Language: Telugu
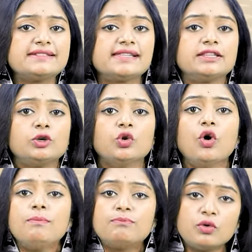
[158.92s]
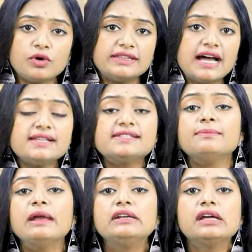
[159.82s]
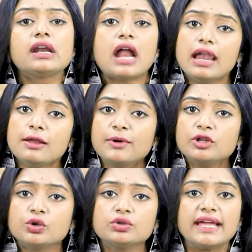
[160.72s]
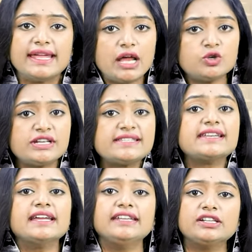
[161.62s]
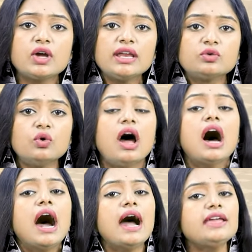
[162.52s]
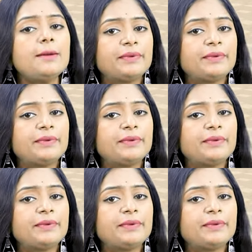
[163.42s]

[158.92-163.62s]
పరిస్థితుల్లో బూడిద సిమెంట్ రాళ్ల పొడితో తయారు చేసిన ఇటుకలను ఆయా